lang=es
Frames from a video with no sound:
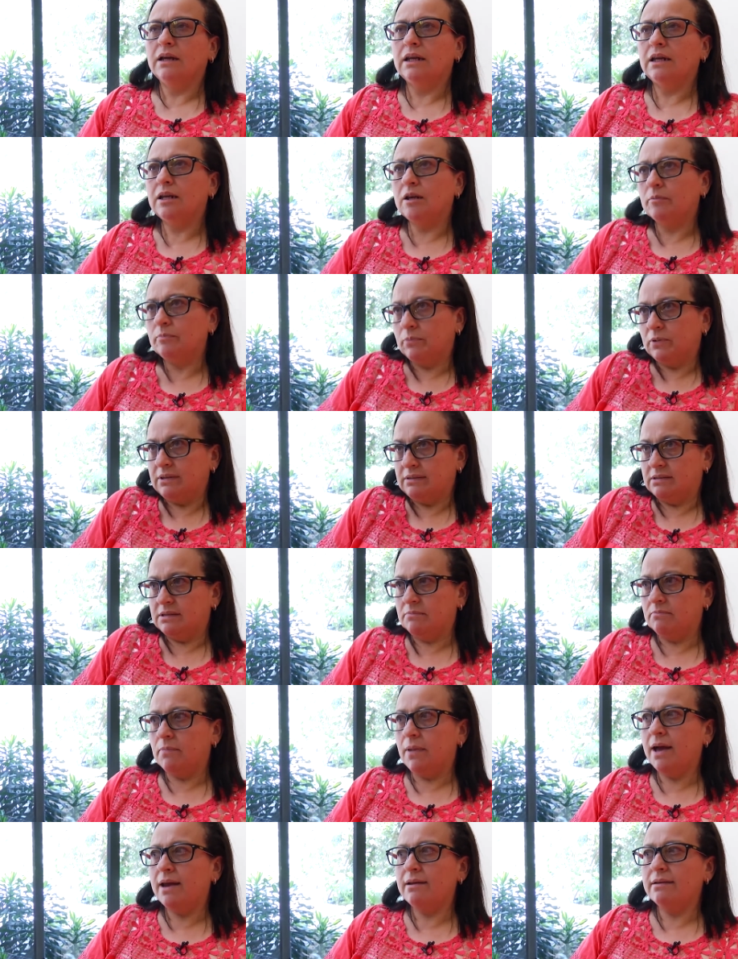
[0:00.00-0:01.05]
Lo
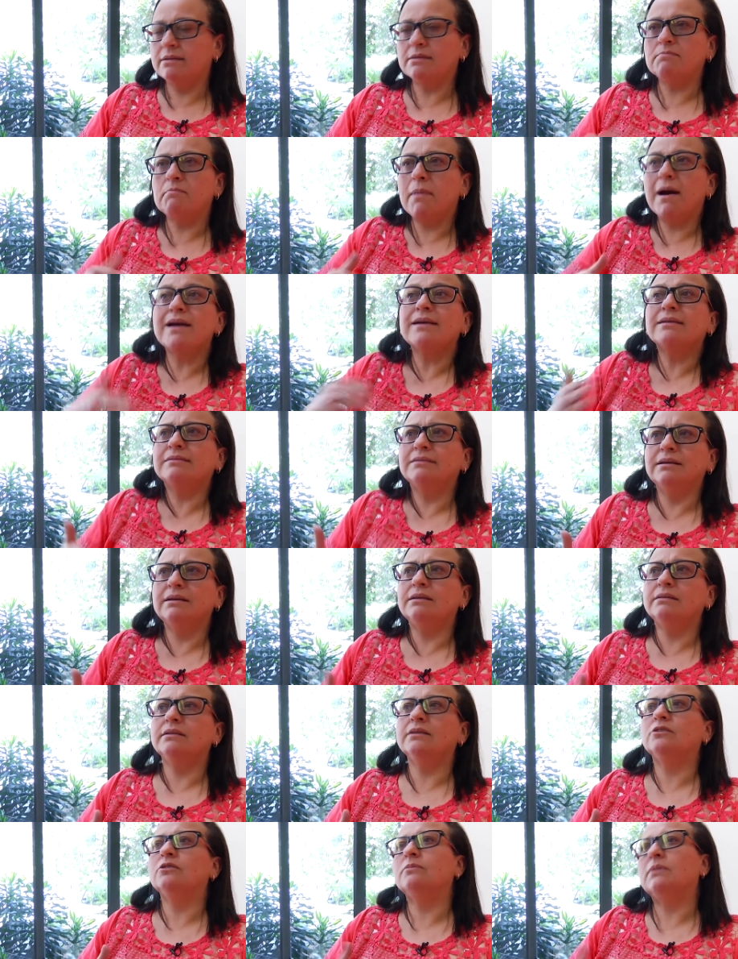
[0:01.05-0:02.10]
principal es
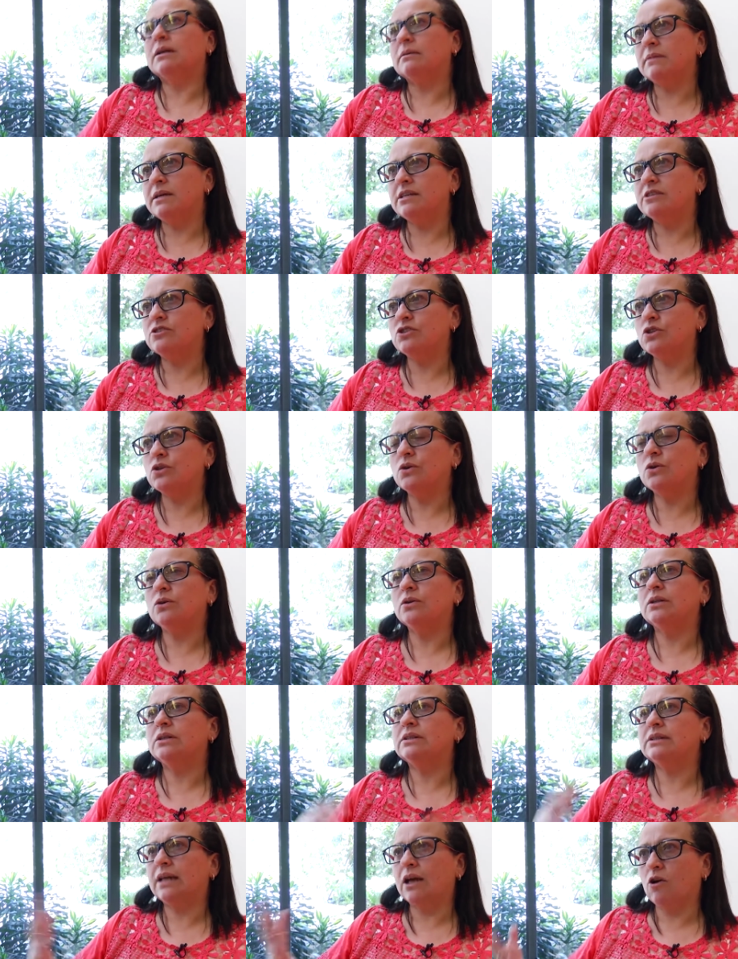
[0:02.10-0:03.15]
partir de tomar
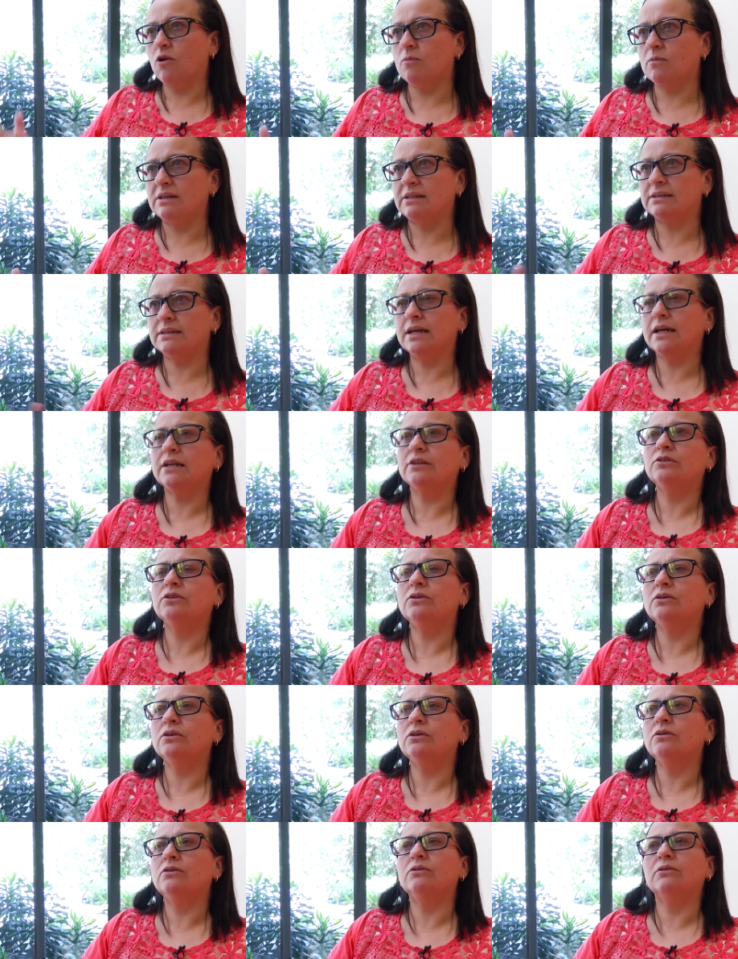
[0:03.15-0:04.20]
mediciones de cómo está
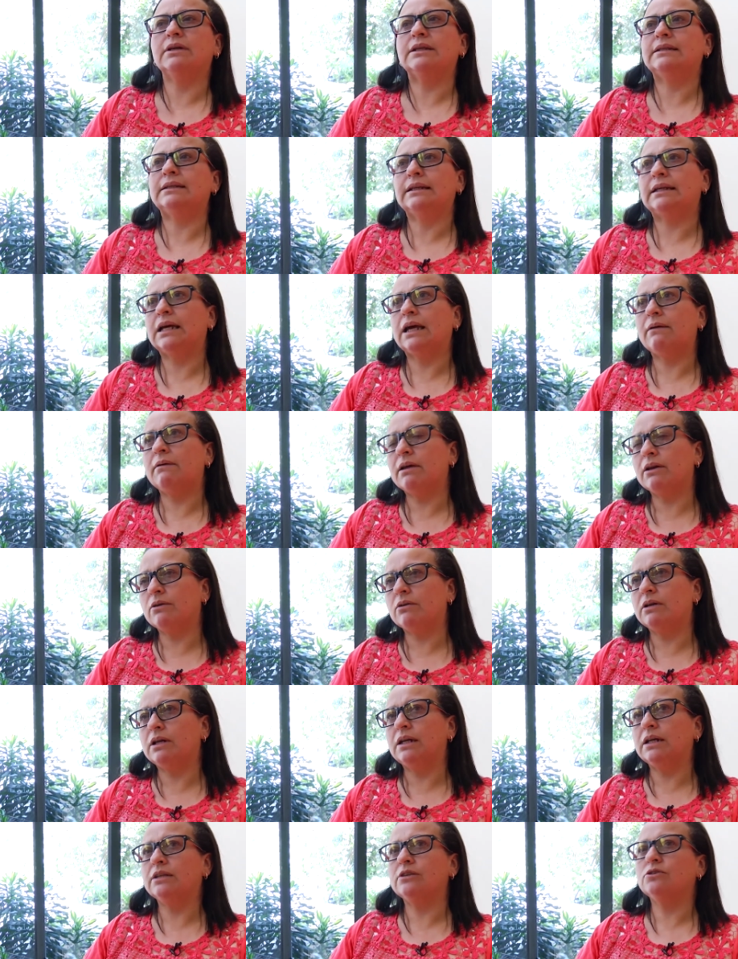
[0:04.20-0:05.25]
todo lo que tiene que ver
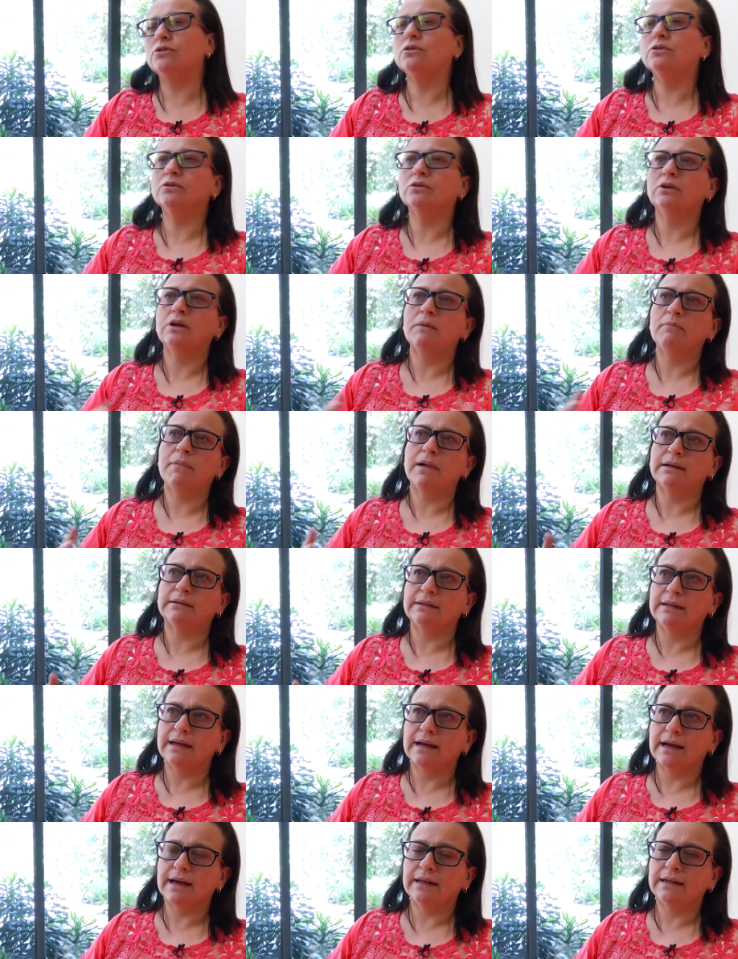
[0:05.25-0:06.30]
con el entorno, la parte
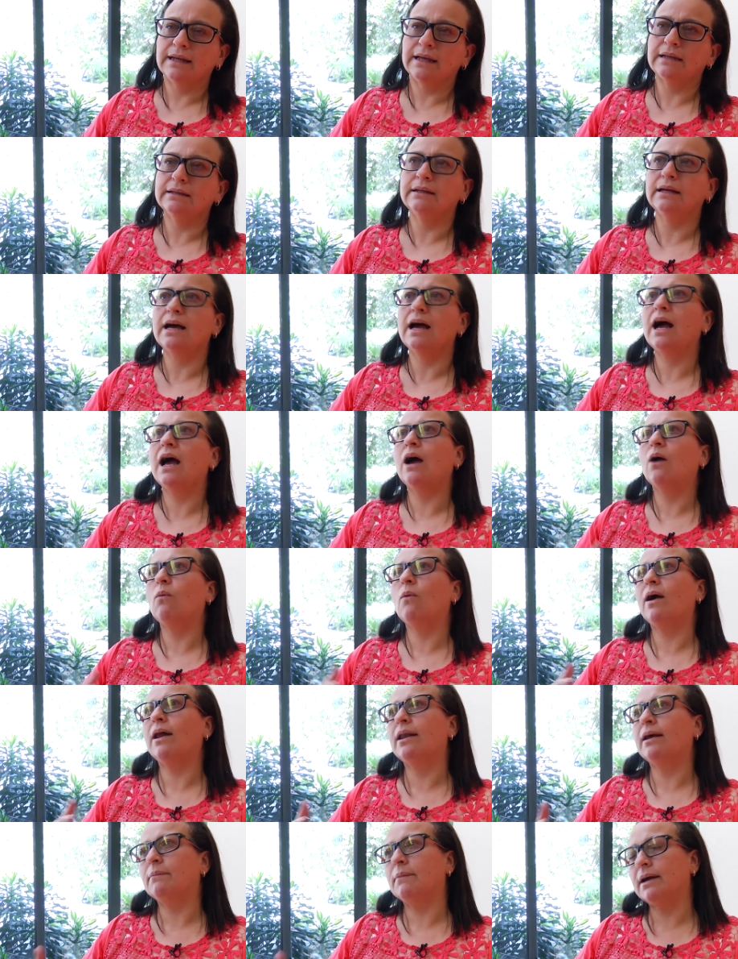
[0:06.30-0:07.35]
de la calidad de
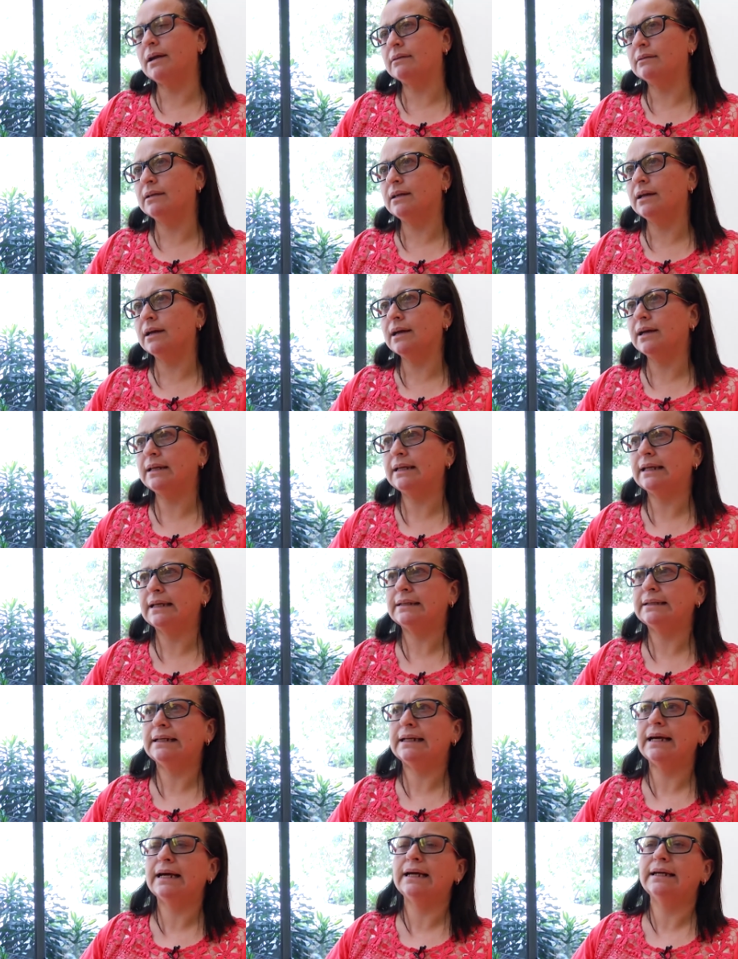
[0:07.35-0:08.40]
agua, la parte de la calidad
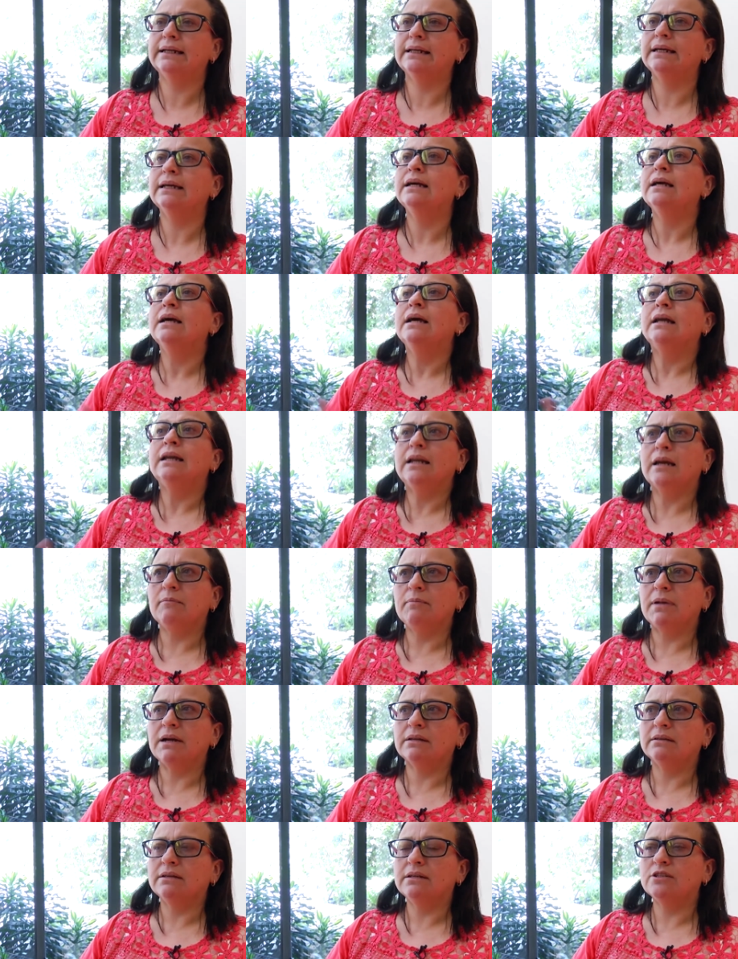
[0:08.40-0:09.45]
del aire, la
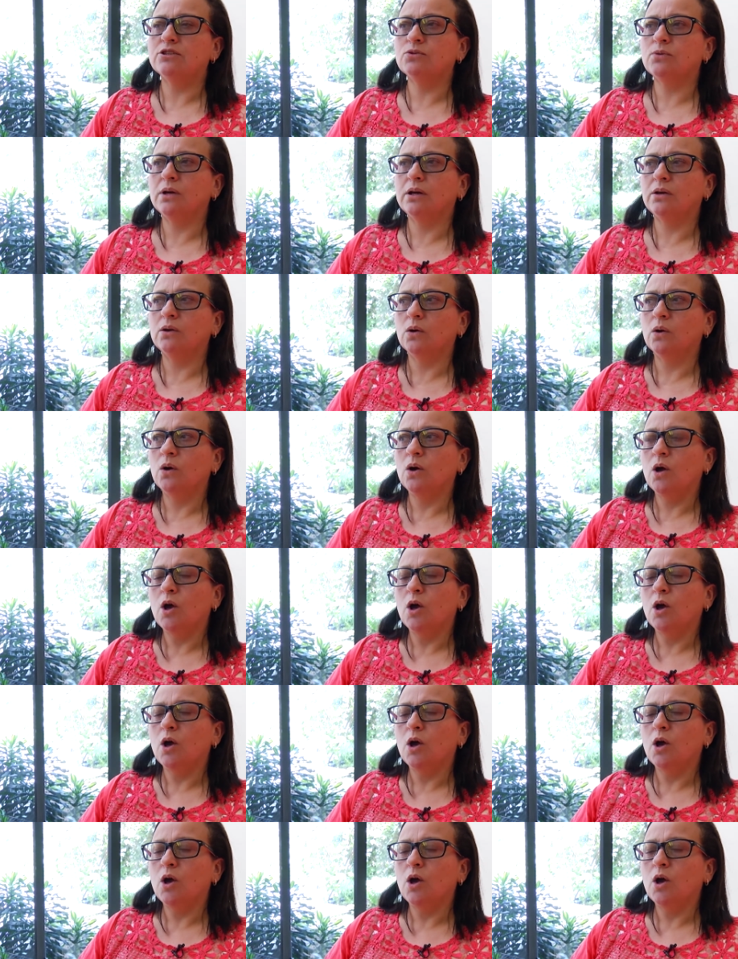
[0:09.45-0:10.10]
parte del suelo.